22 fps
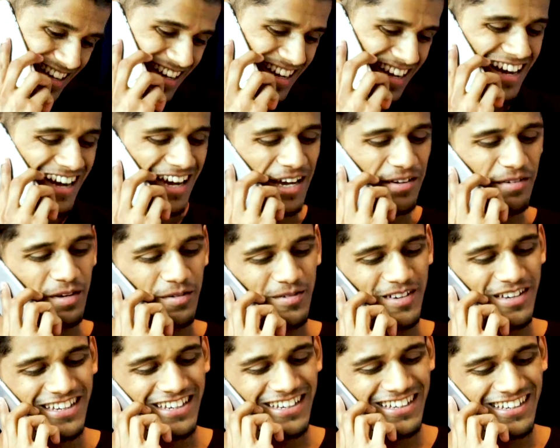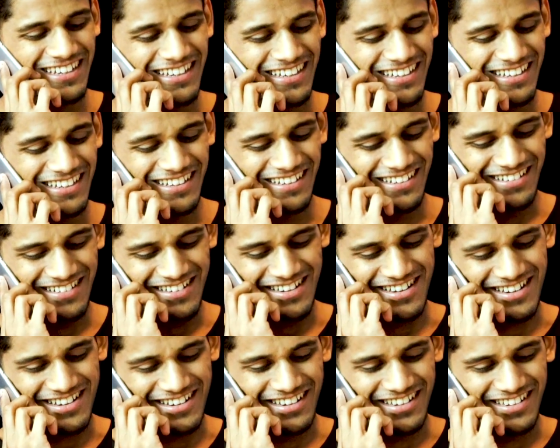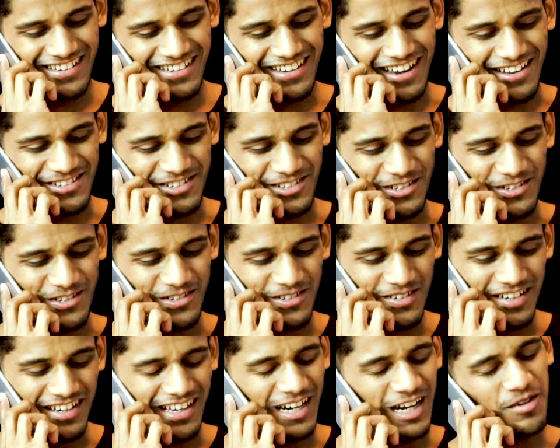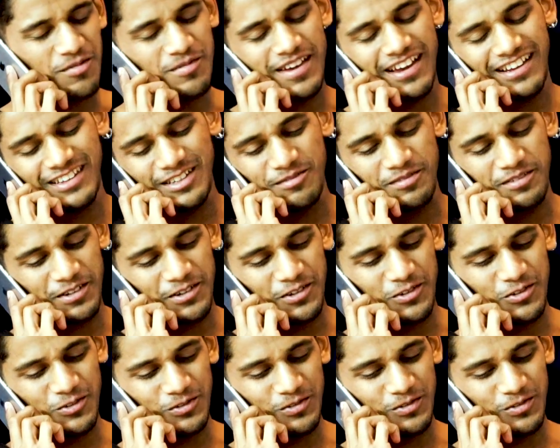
हाय बेबी हाँ कैसे हो अरे मैं एकदम ठीक हूँ